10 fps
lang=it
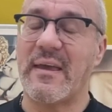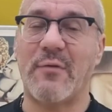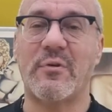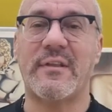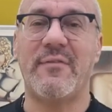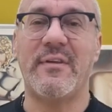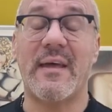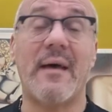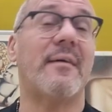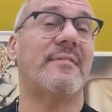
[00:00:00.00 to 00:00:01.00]
anche a
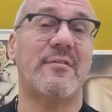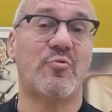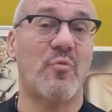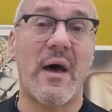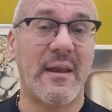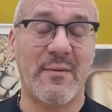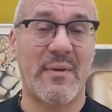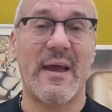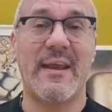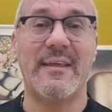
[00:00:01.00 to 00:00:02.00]
un'attività sessuale
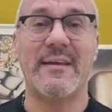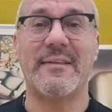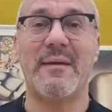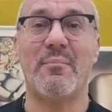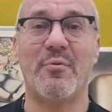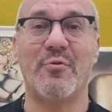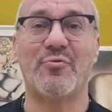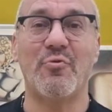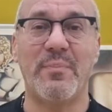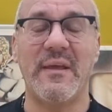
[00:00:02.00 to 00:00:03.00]
magari da tempo
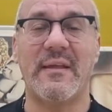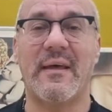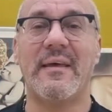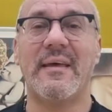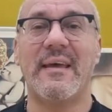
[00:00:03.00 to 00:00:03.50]
sopita